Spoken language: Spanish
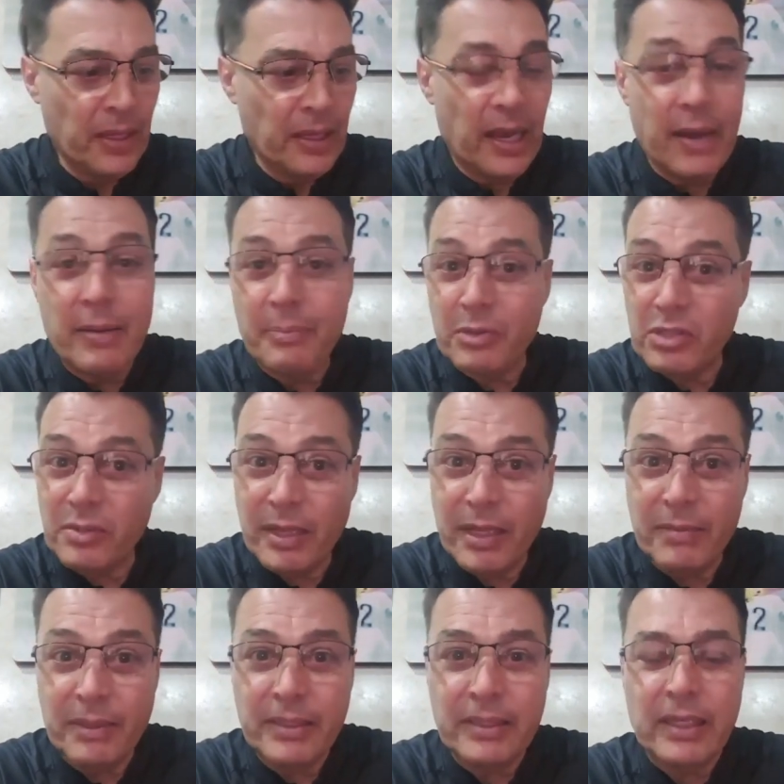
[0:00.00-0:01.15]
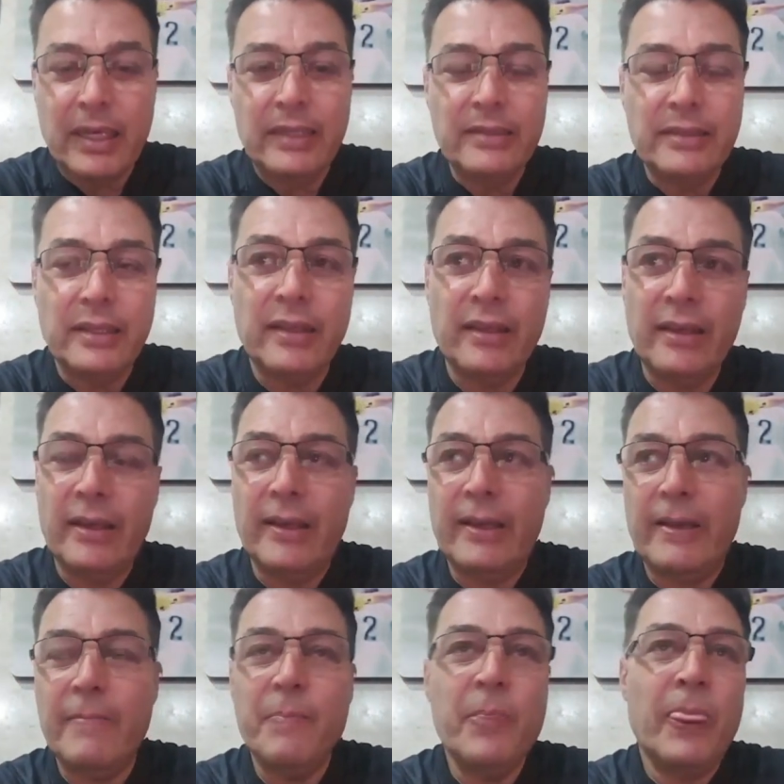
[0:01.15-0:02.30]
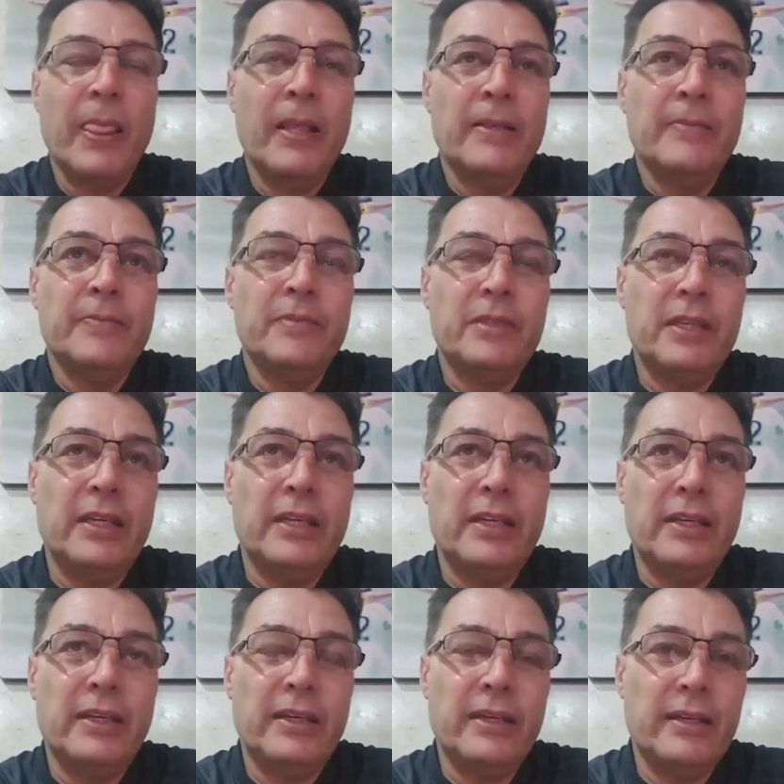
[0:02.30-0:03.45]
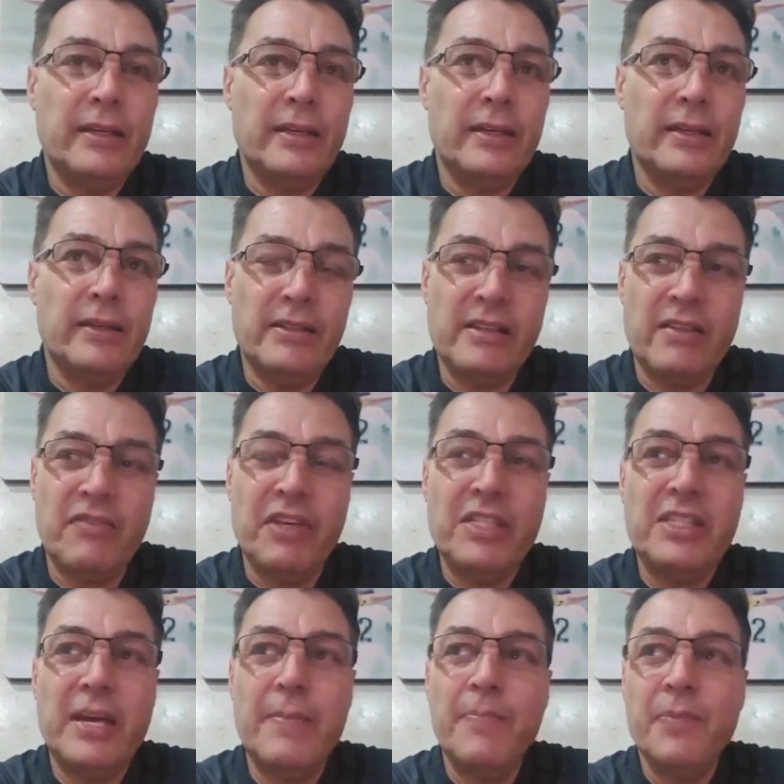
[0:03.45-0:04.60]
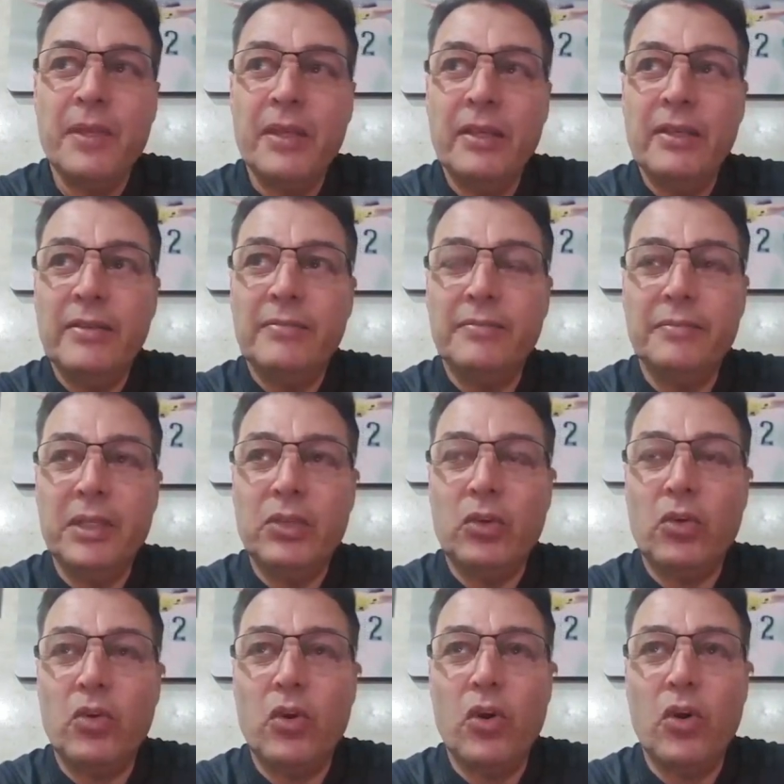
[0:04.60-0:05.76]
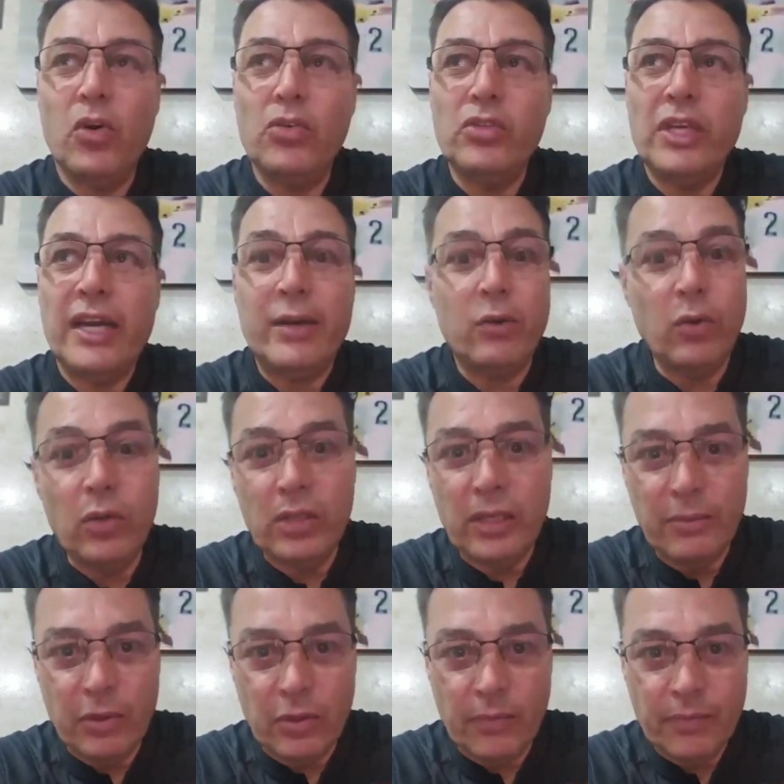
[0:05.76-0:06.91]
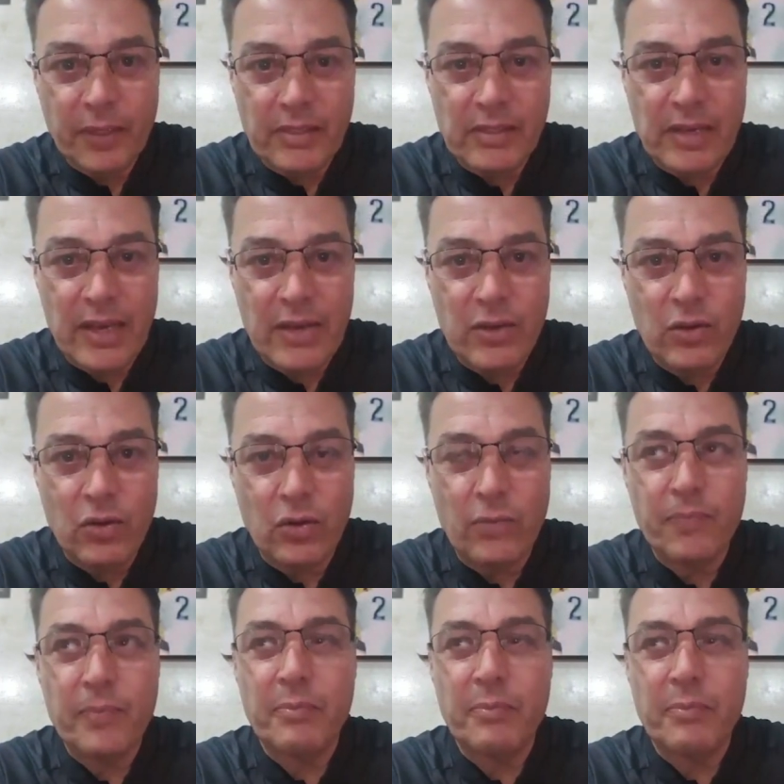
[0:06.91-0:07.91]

aproximadamente antes de, de, esa fecha. Me tocó llegar último ese año